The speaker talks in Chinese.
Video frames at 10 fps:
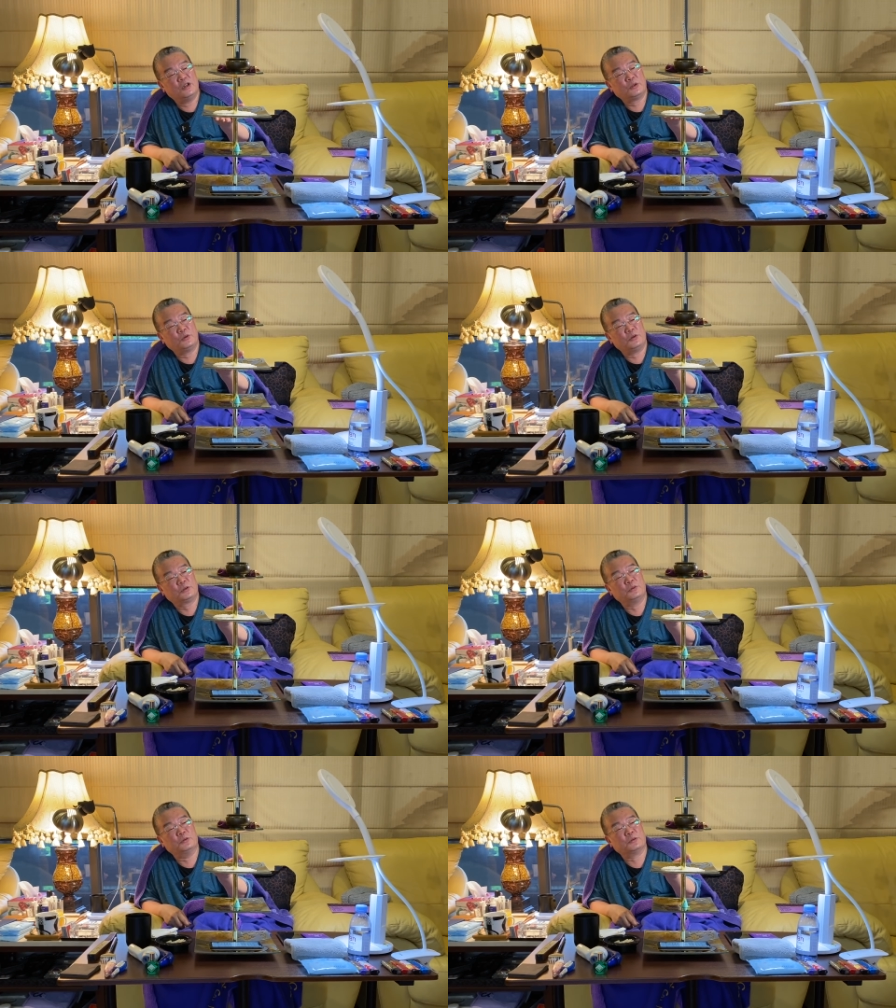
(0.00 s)
脱
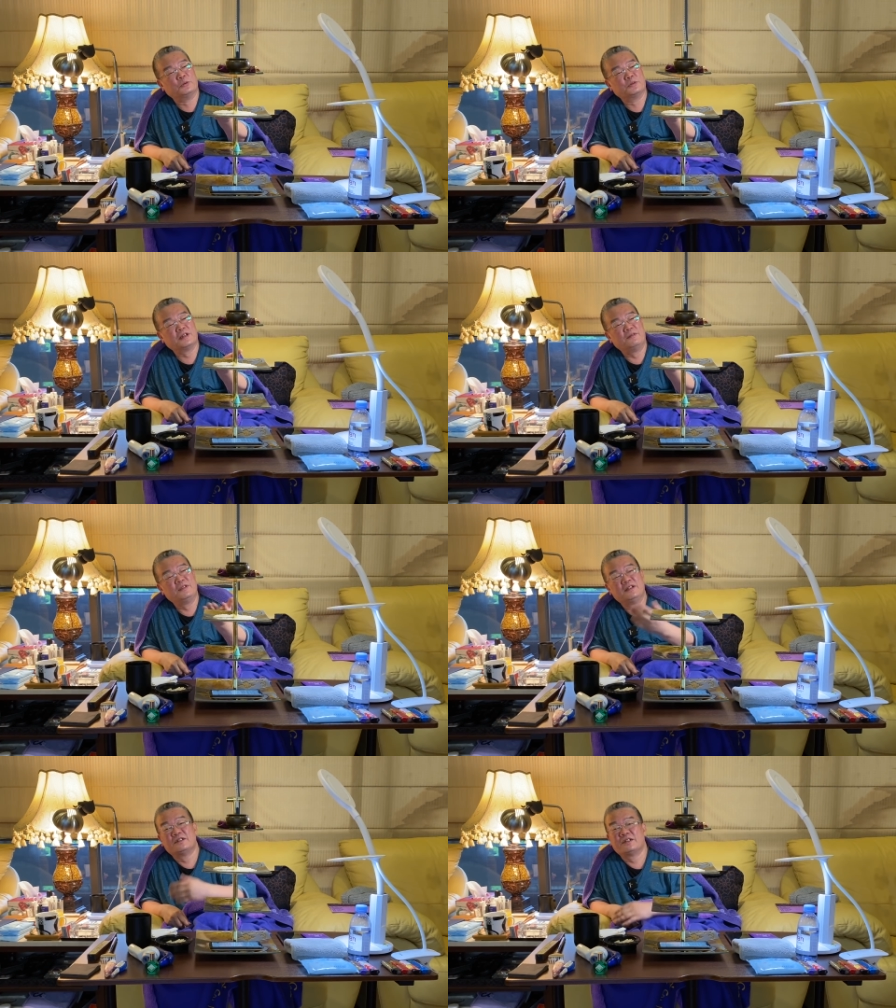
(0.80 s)
土，土上
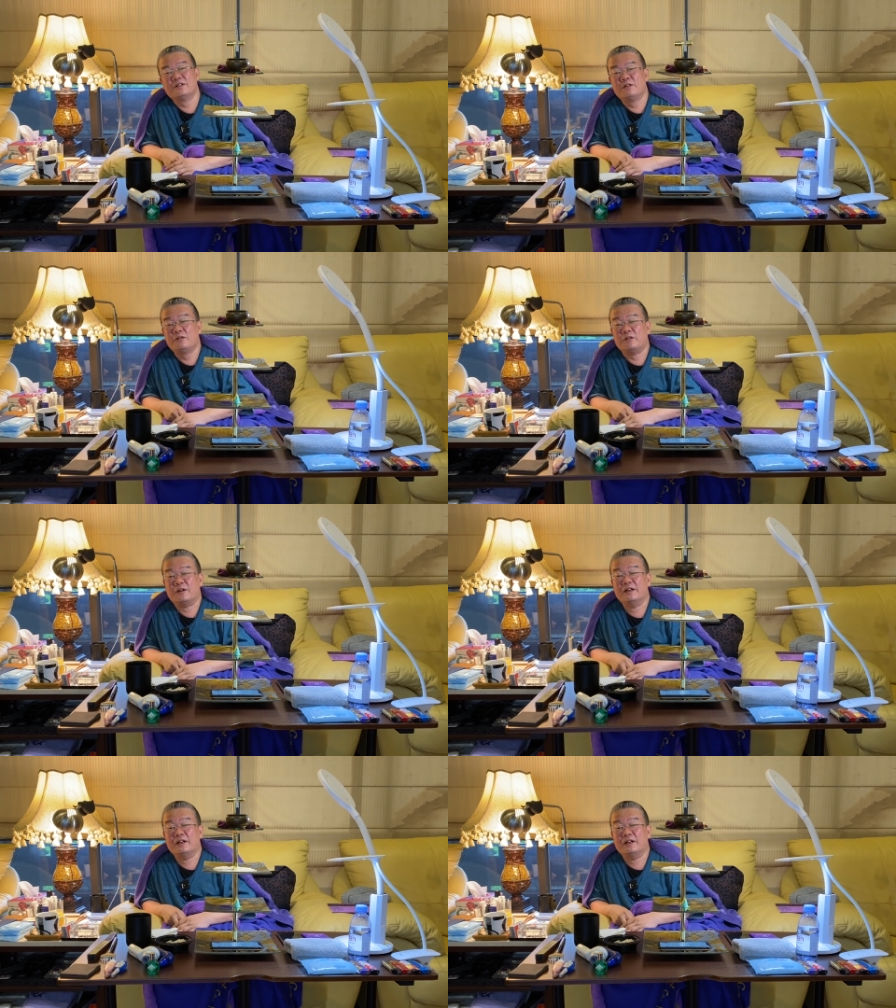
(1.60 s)
面生火。